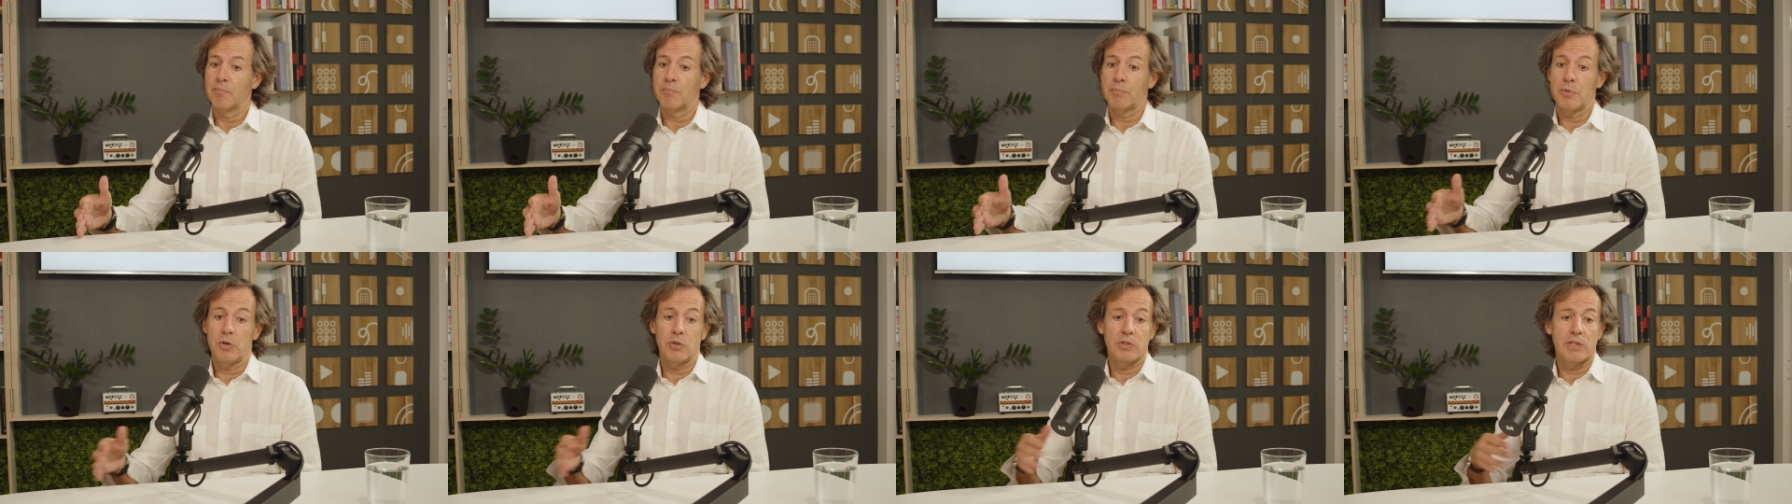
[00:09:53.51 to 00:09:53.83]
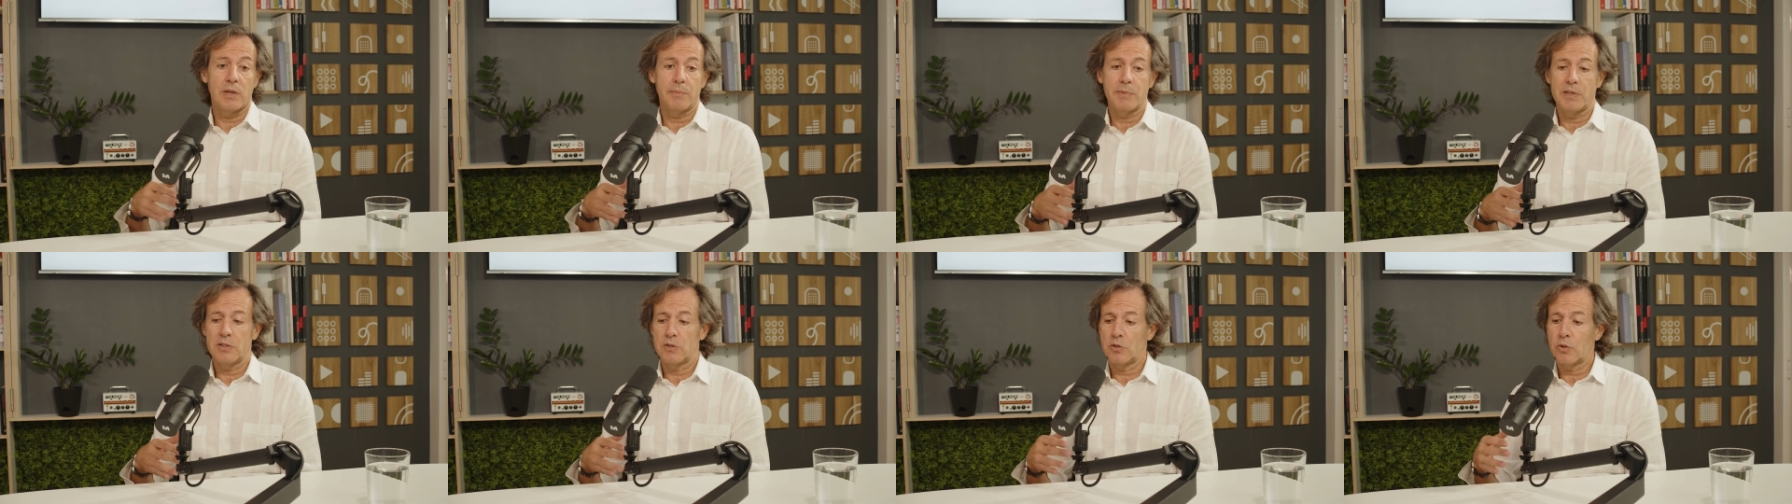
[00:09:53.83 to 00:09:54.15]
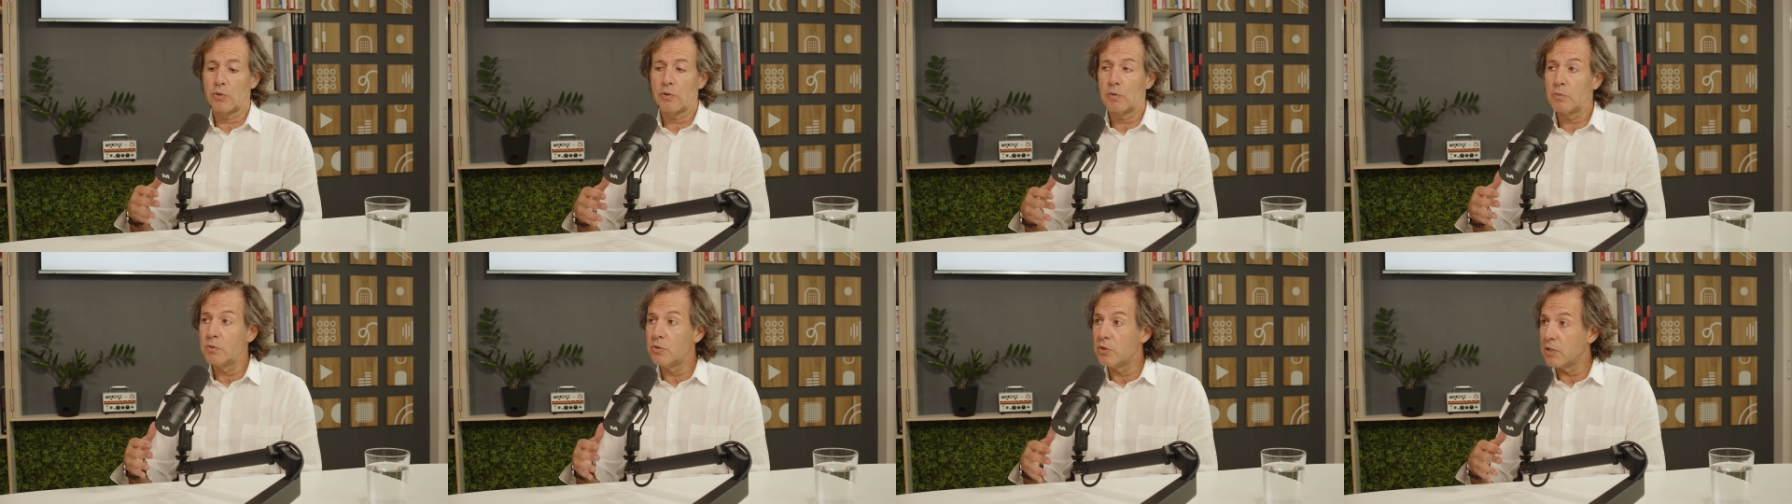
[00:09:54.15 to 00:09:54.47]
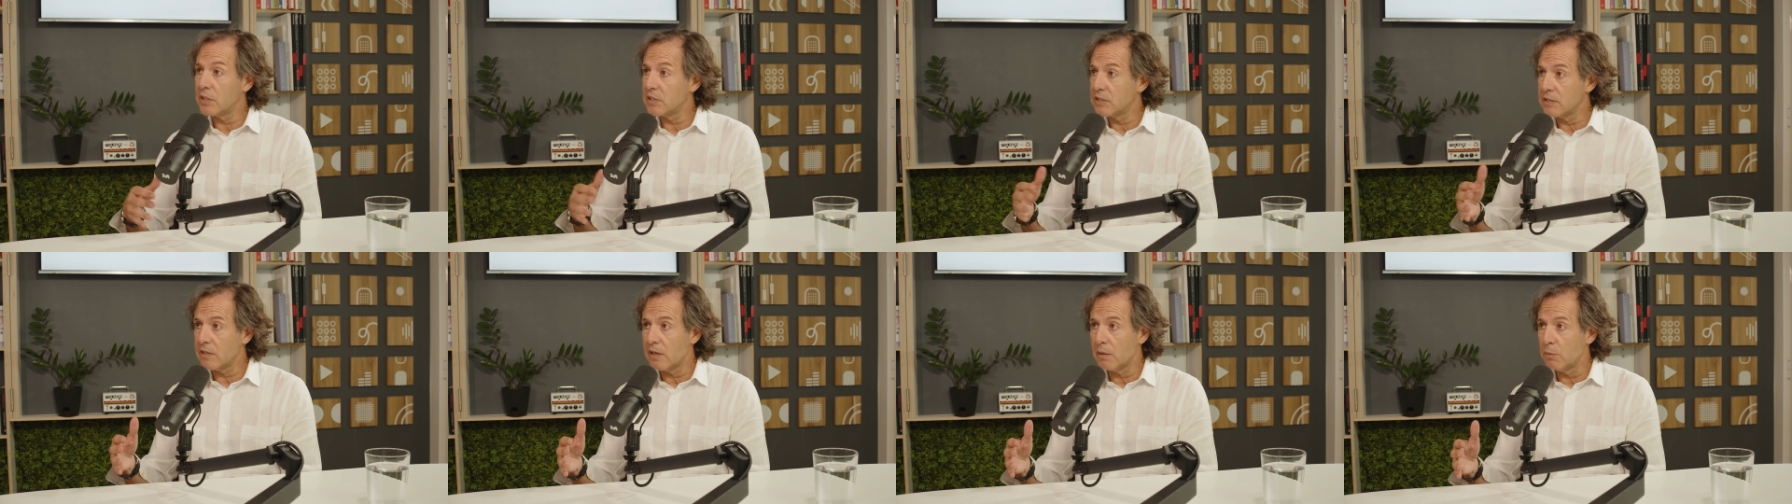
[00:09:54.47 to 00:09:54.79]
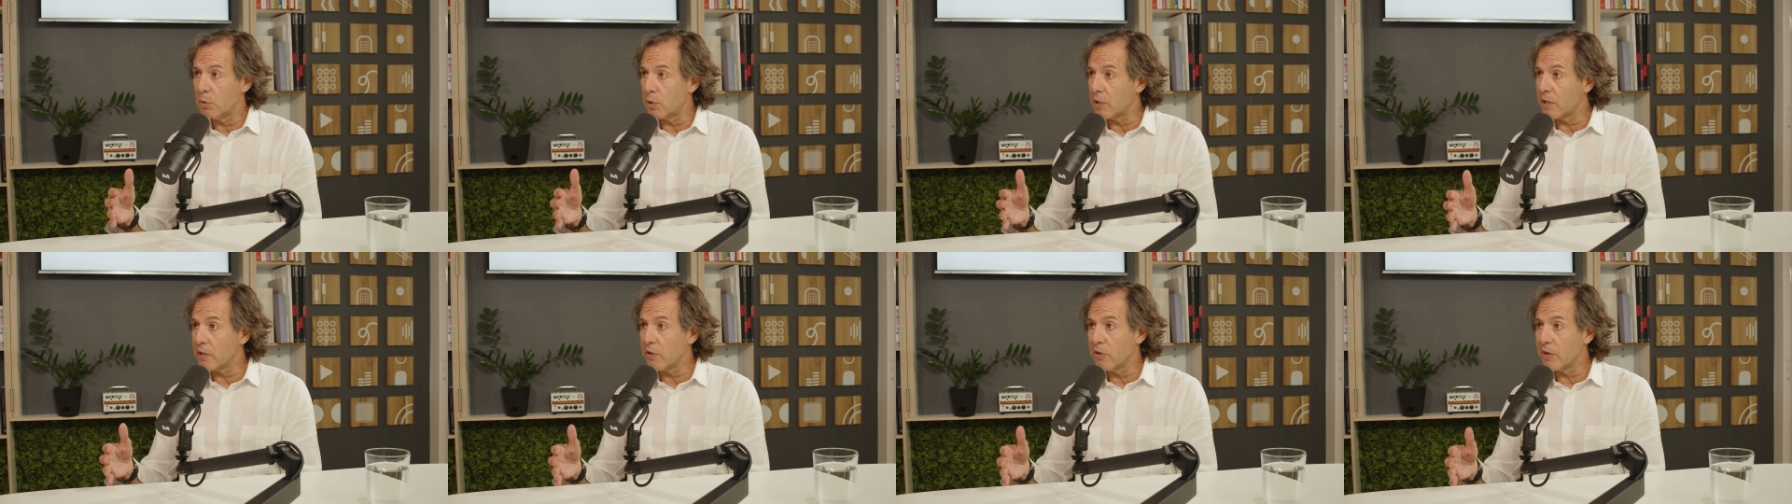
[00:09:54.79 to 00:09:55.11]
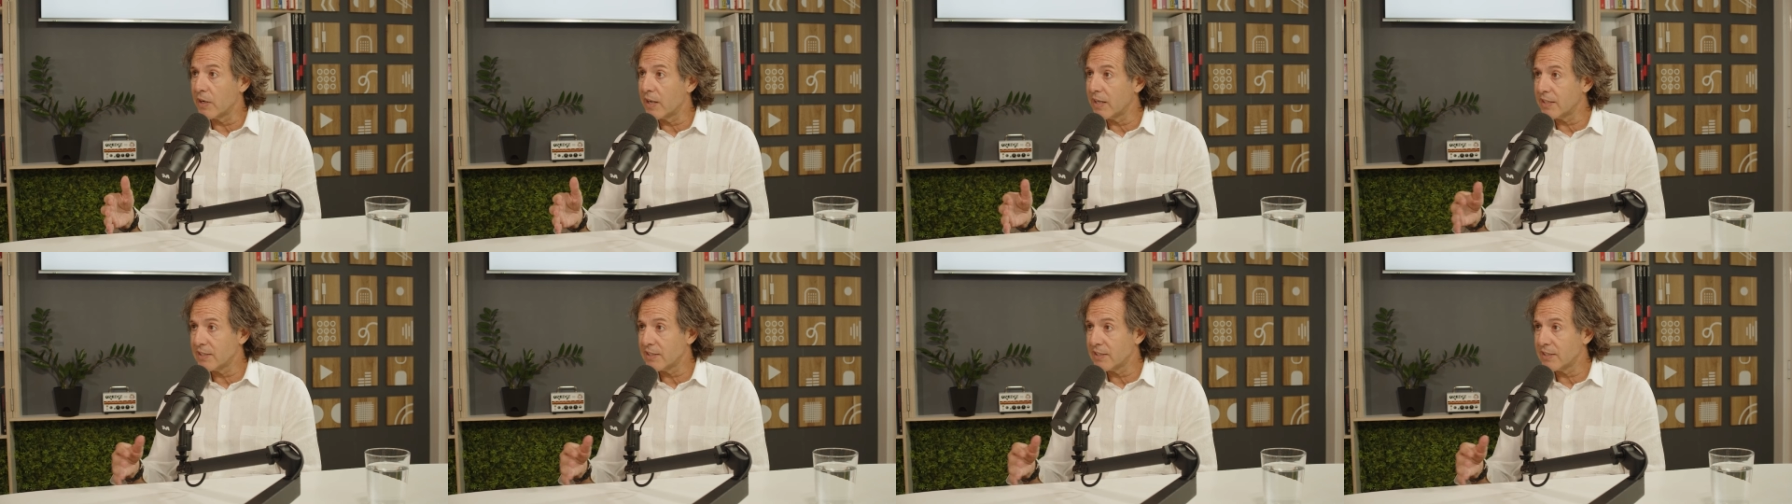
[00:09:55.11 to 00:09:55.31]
pero también todo el mundo que estaba aburrido en